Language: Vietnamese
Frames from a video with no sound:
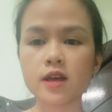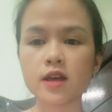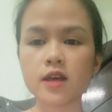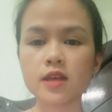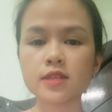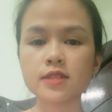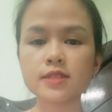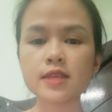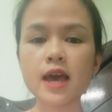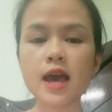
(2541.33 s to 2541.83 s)

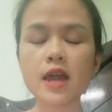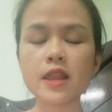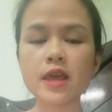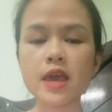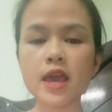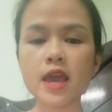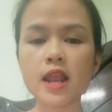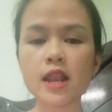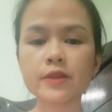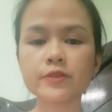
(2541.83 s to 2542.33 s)
Sa nè
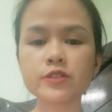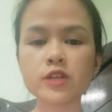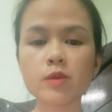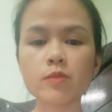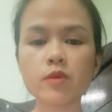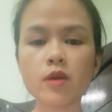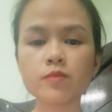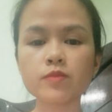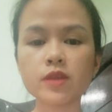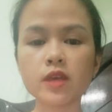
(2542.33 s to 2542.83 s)
là trong
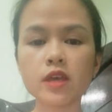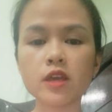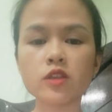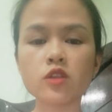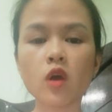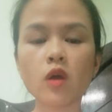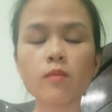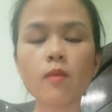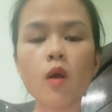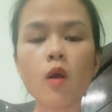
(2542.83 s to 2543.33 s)
công ty, nội
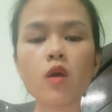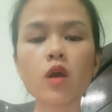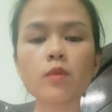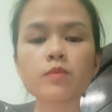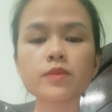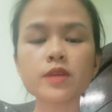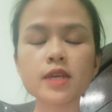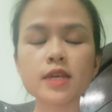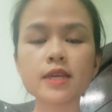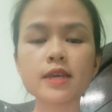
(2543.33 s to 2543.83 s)
bộ công
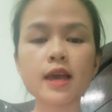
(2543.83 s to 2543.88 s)
ty.